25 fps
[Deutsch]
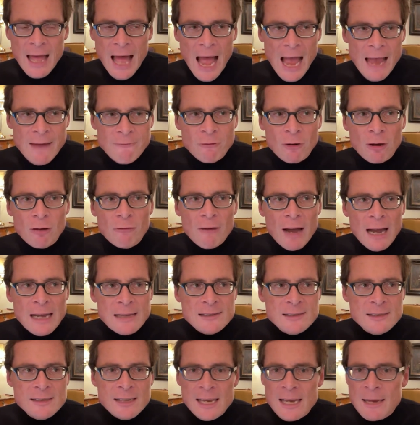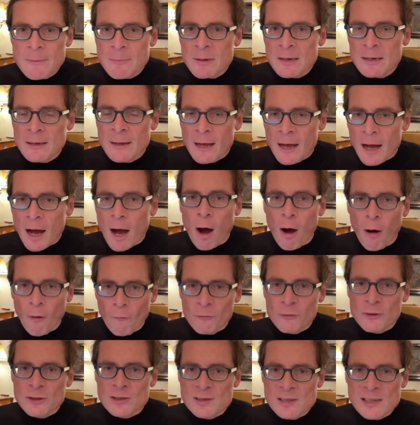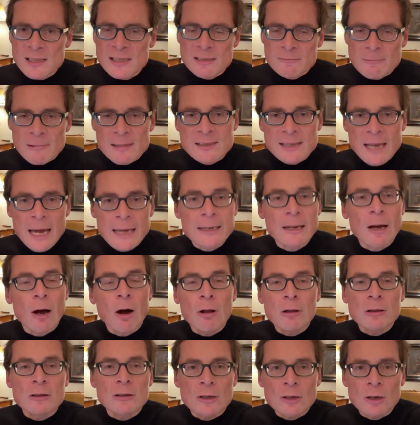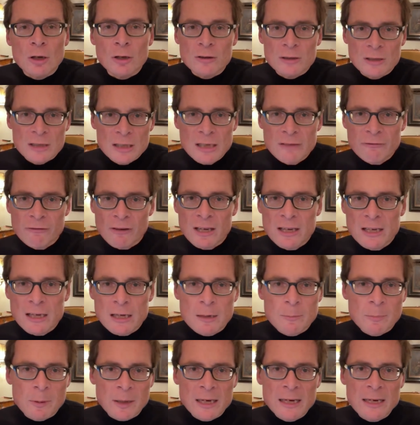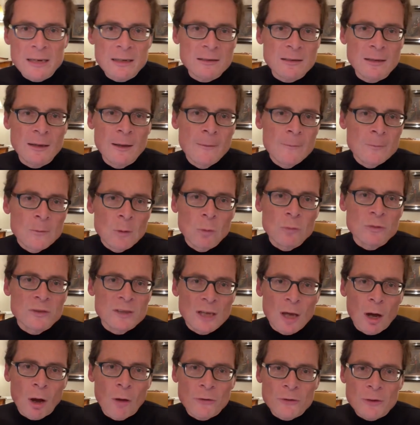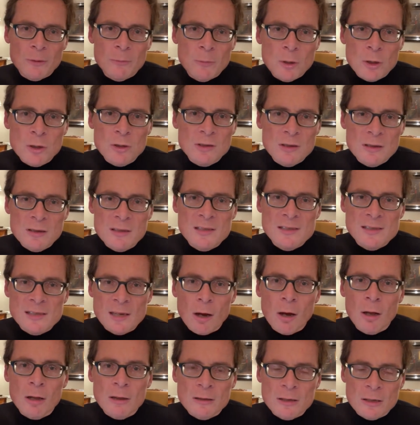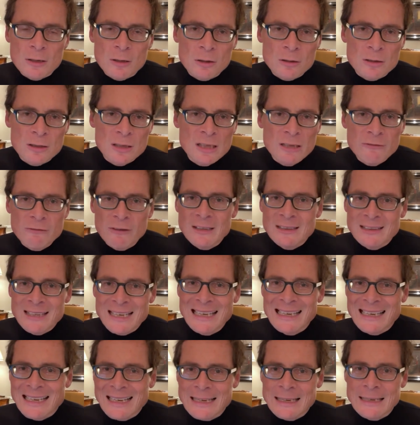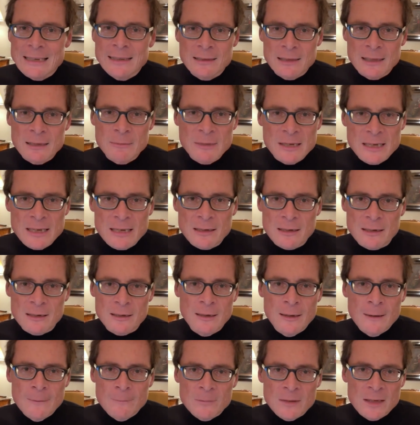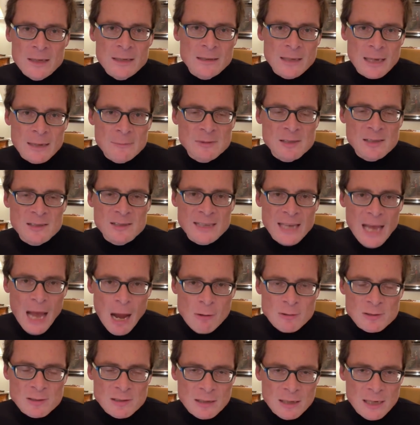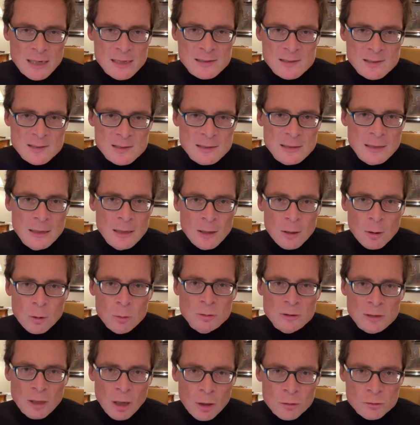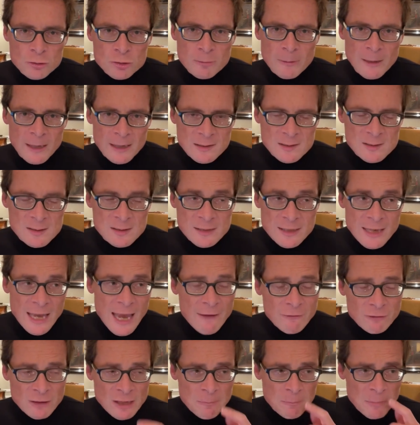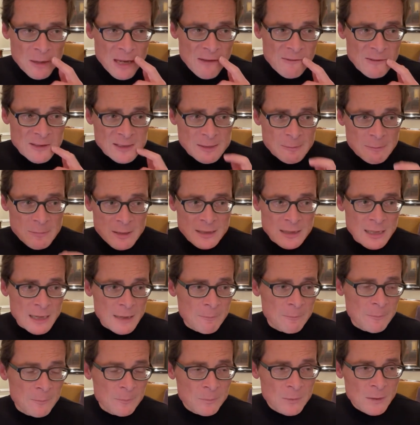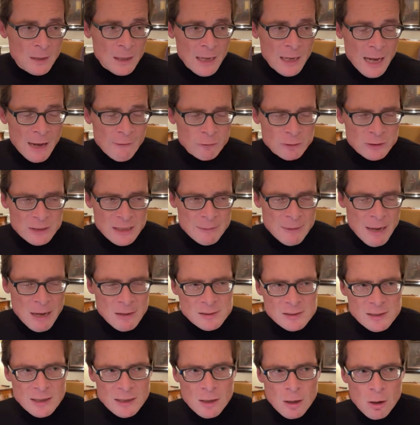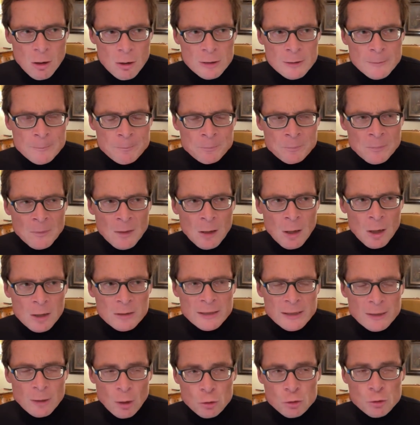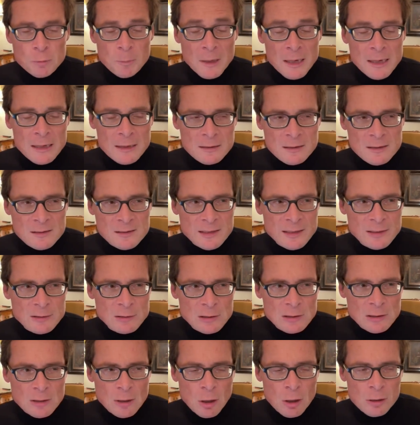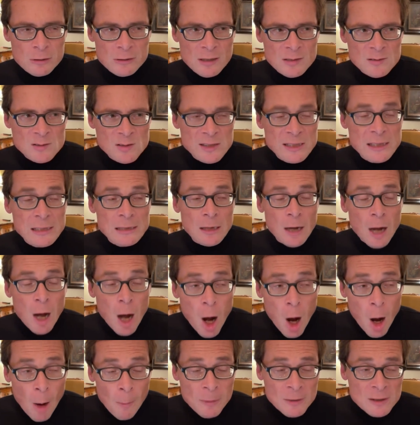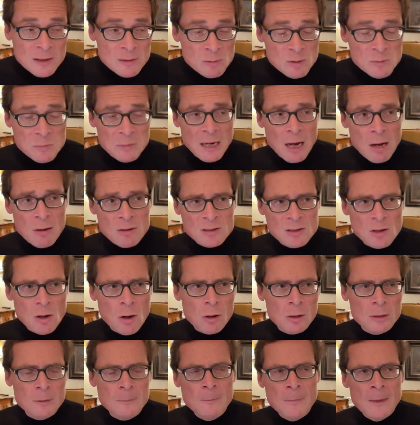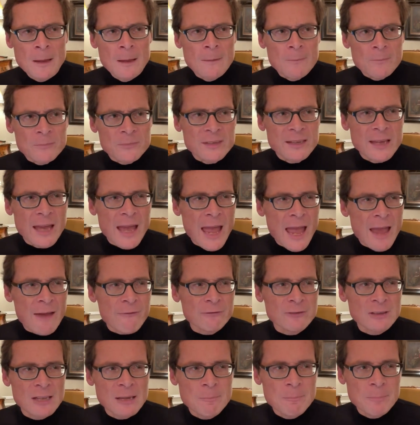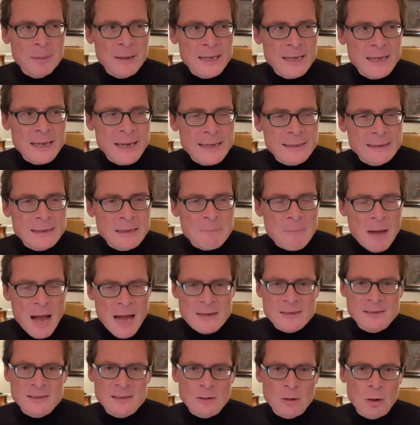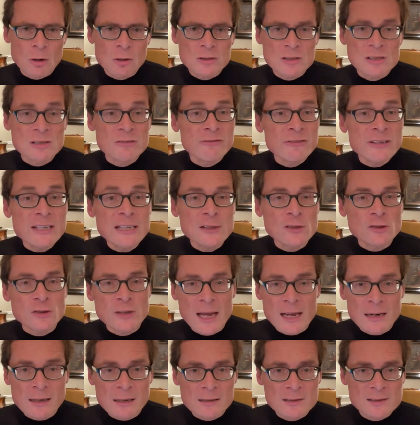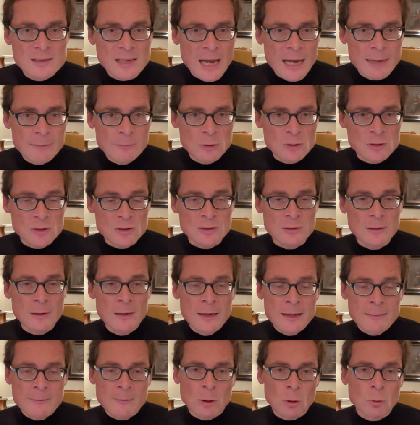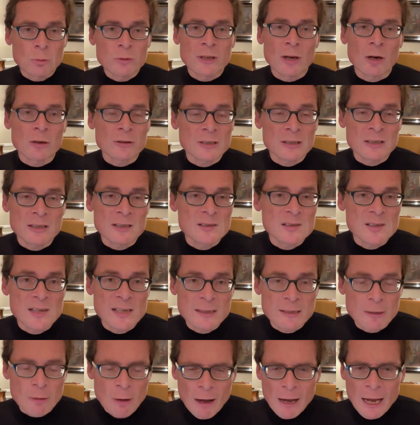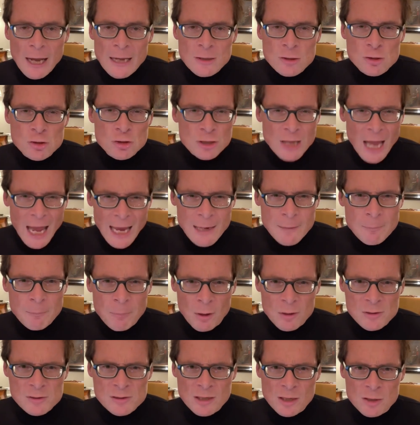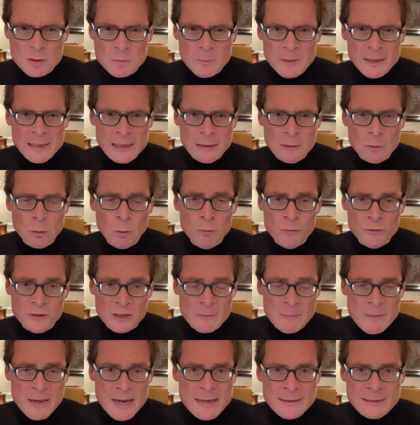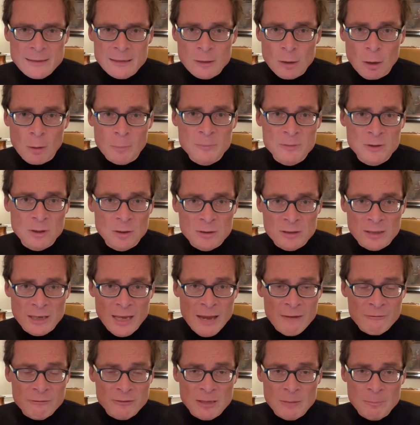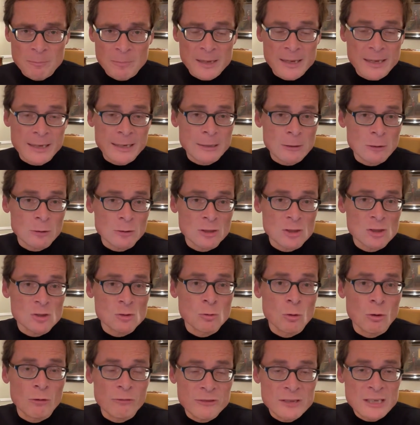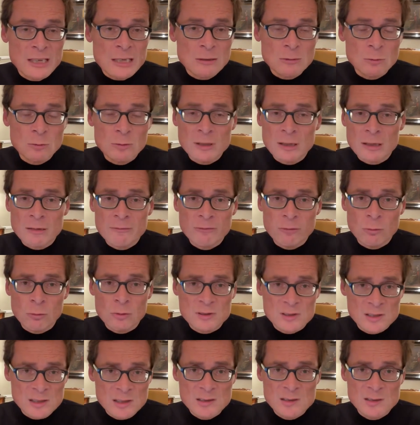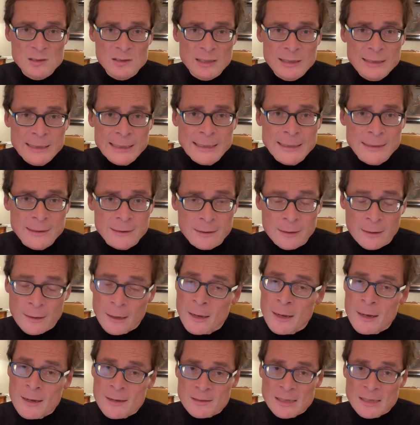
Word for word: Einfach weil sie eben anders ist, weil sie eine Alternative hier bringt und die anderen möchten diese Alternative delegitimieren, indem sie sie ausgrenzen und anschwärzen. Die FDP, wir sind mit dem von dem ausgegangen, hat ein ansprechendes Resultat erzielt. Aber, das muss man auch sagen, die FDP hätte meines Erachtens viel stärker sein müssen. Im Grunde hat die CDU auch einen Steilpass gespielt und die Medien haben ja die FDP geradezu hofiert und ihrem Vorsitzenden Lindner.